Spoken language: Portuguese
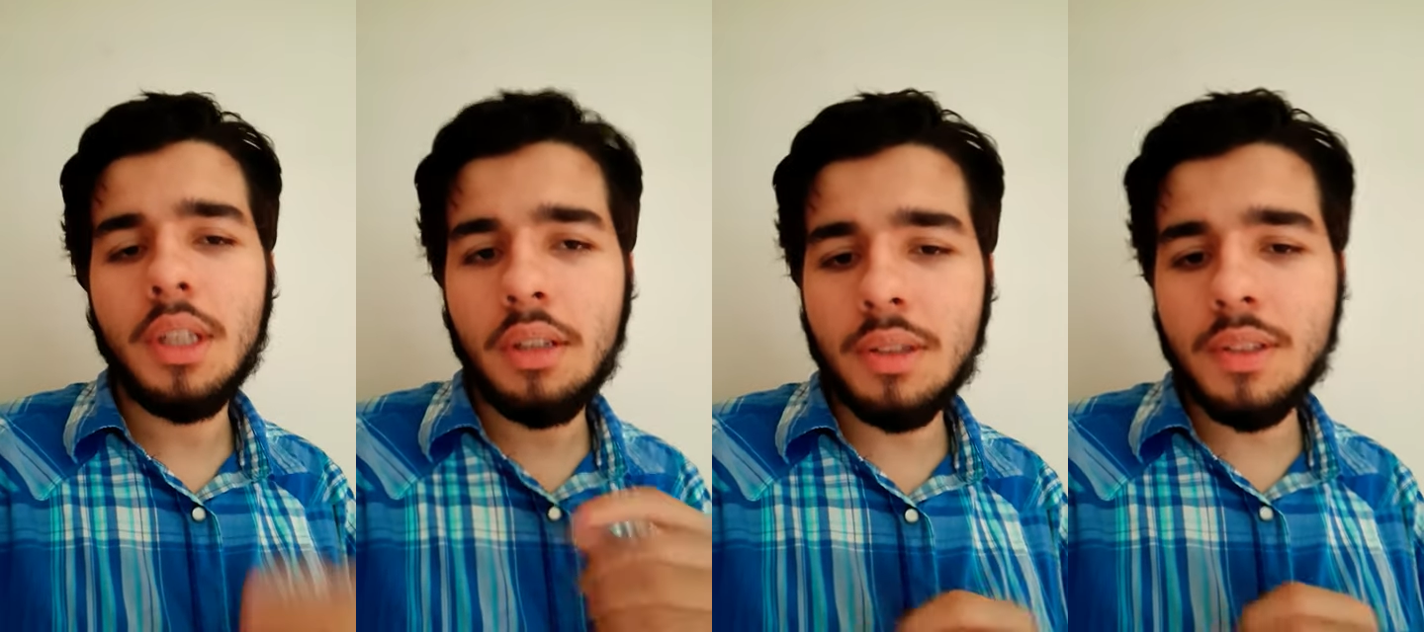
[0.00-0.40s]

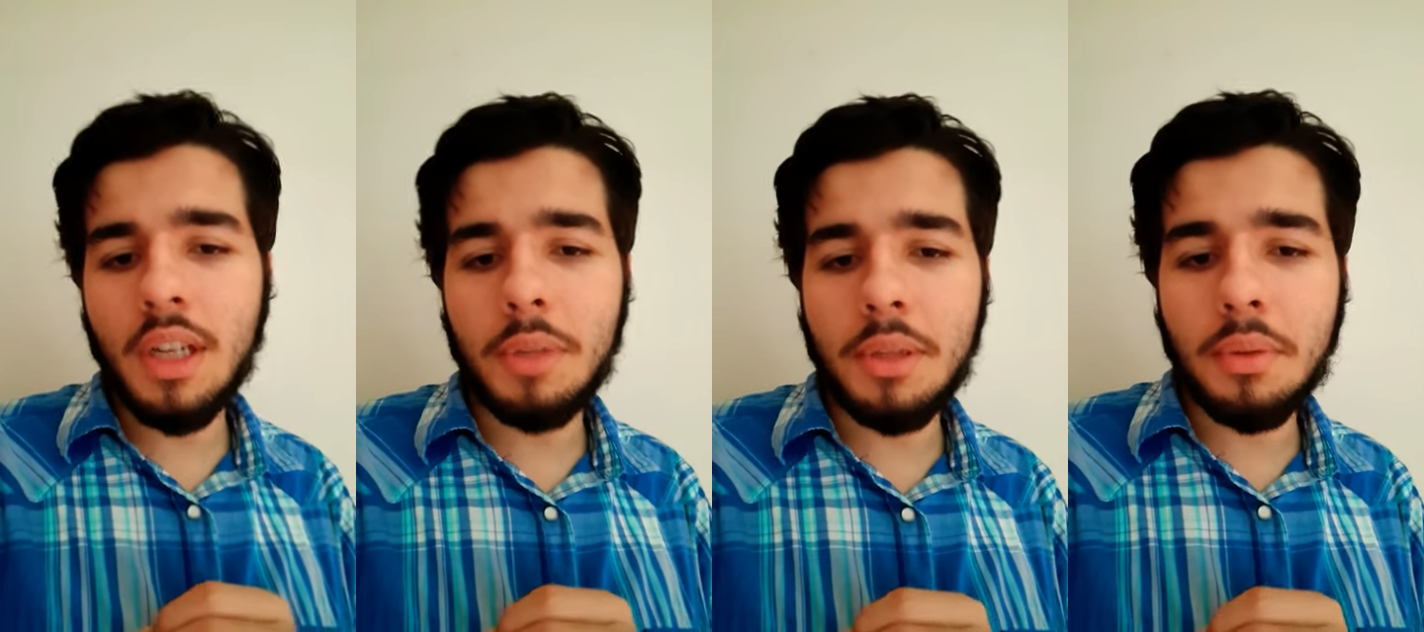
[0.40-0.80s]
e
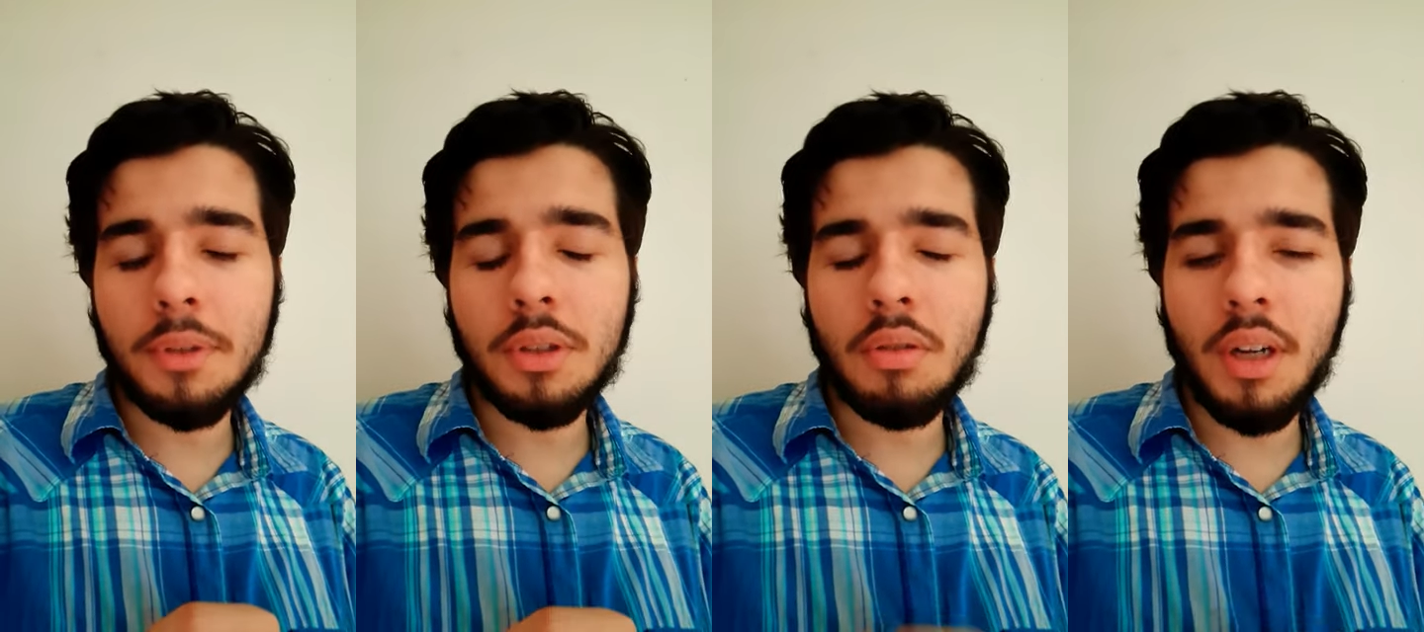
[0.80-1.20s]
consegue mais uma
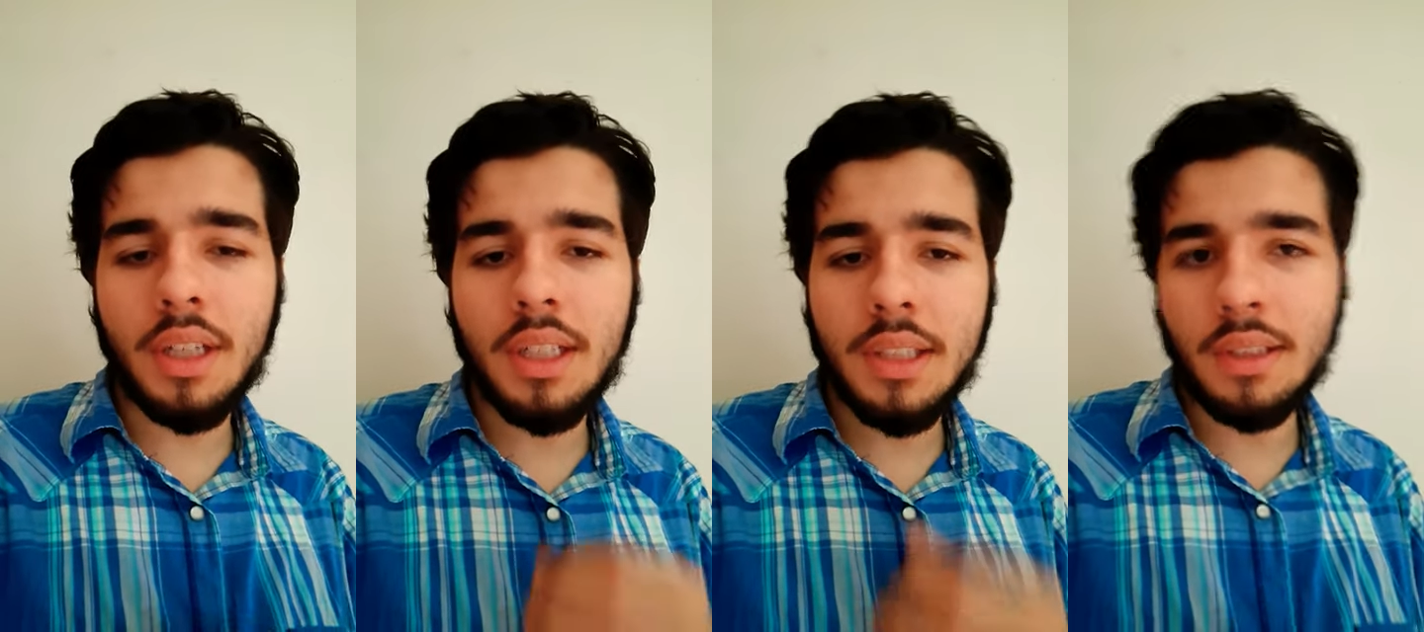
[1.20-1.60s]

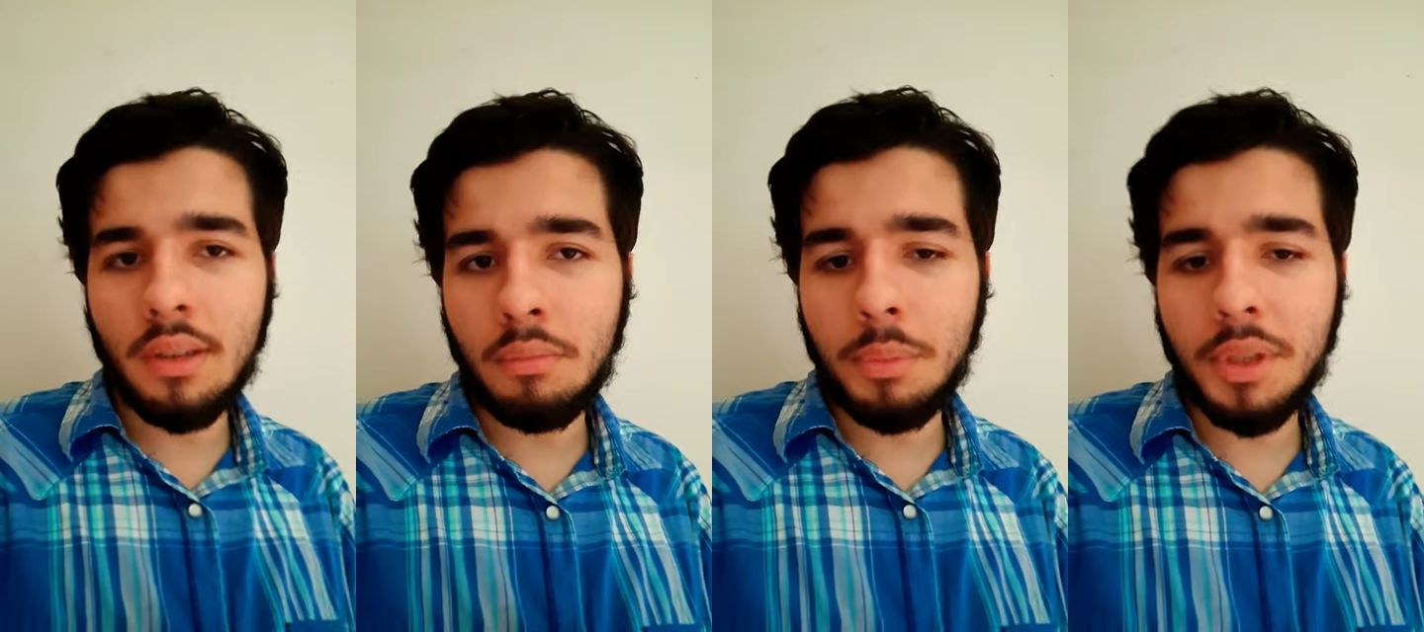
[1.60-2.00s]
vitória
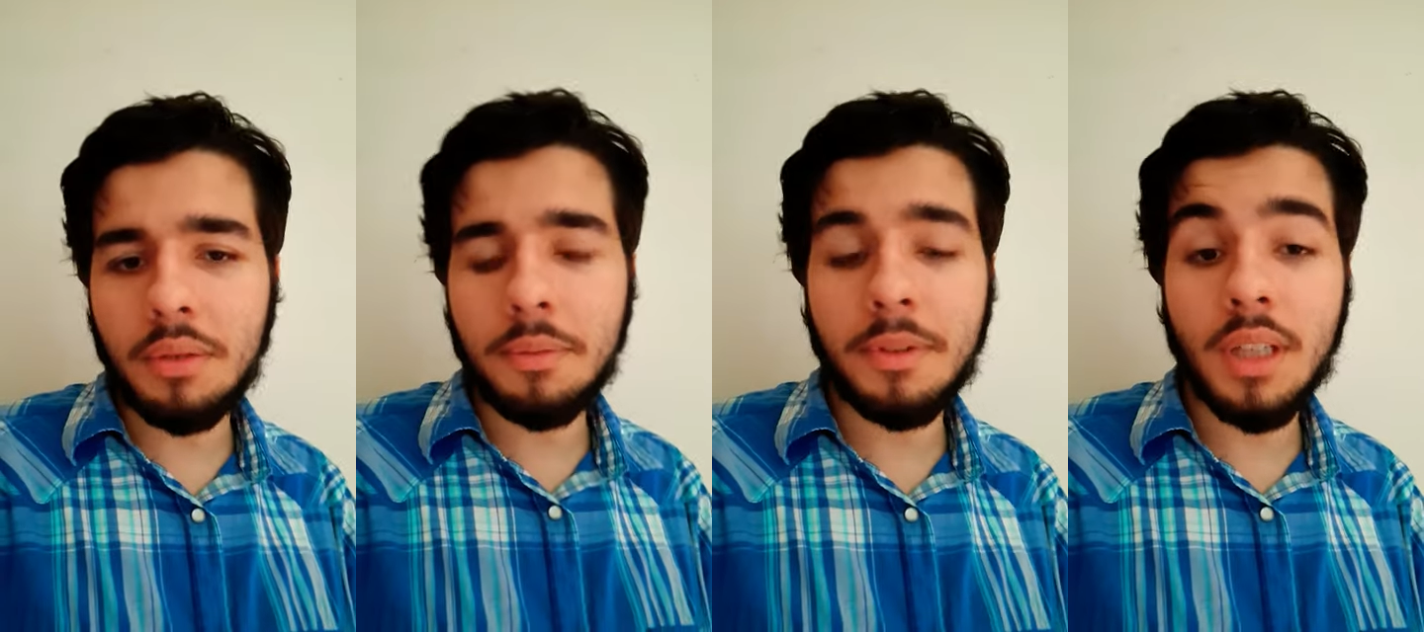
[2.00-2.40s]
crescendo no
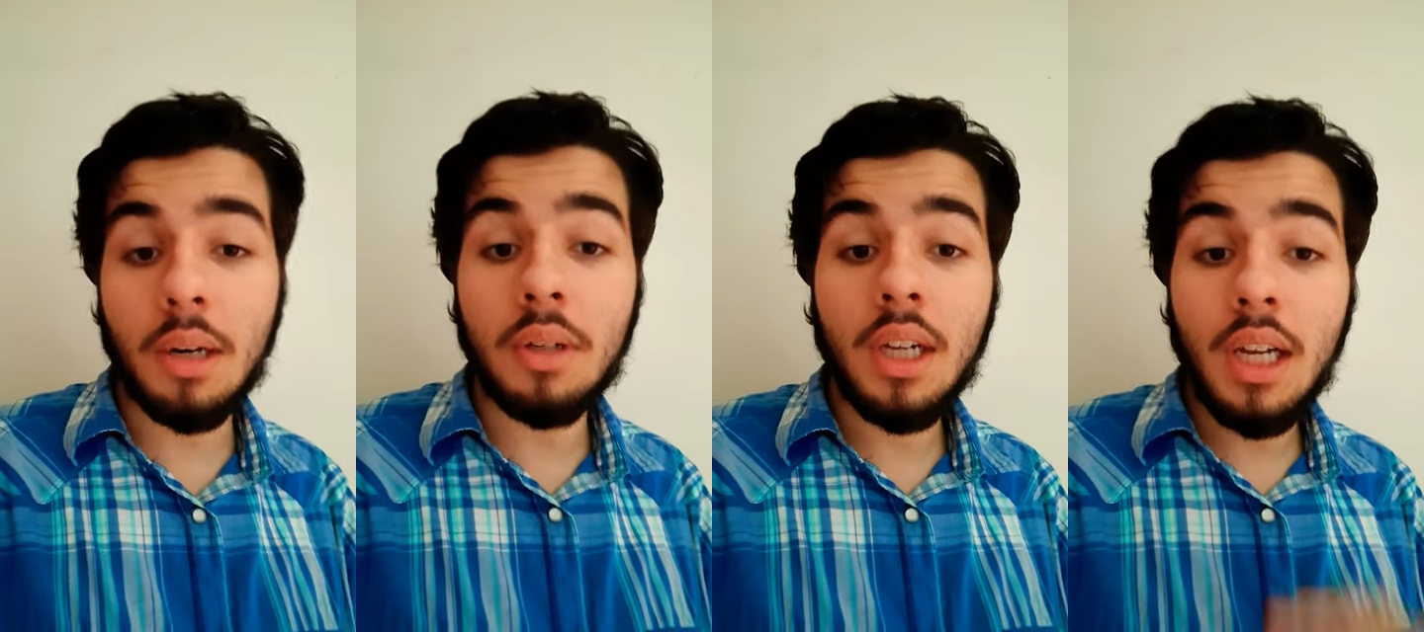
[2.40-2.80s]
momento
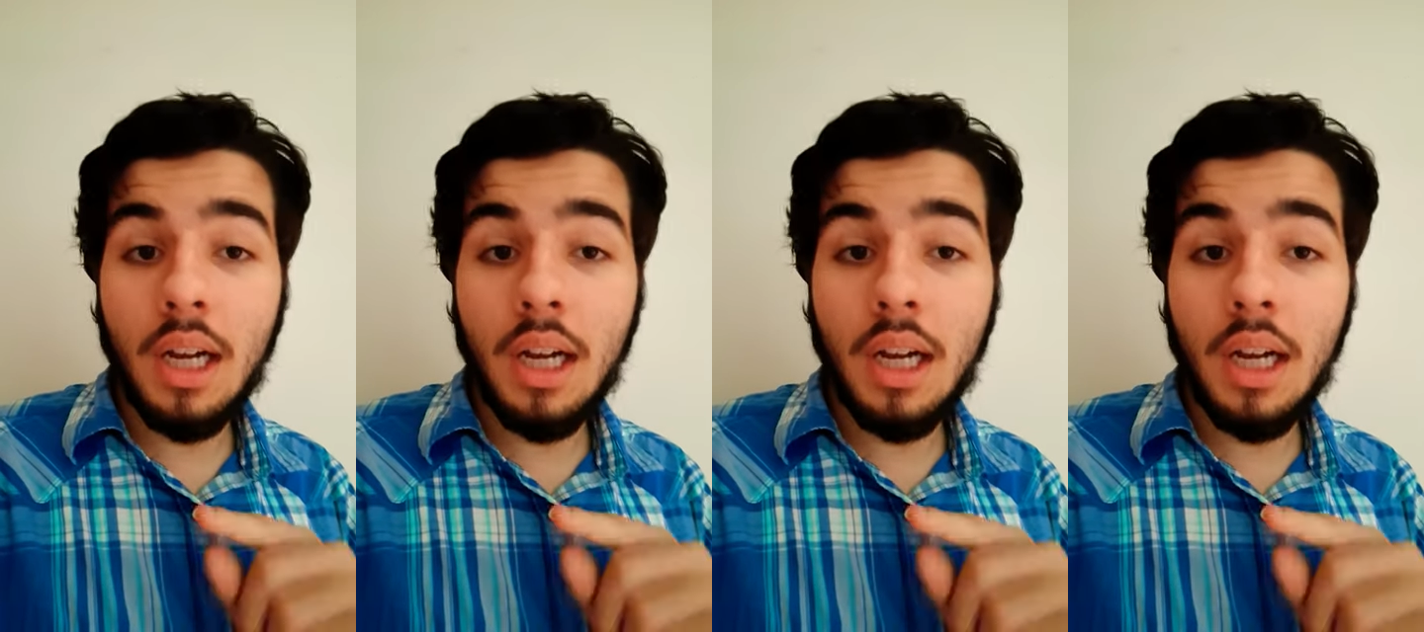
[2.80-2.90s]
final.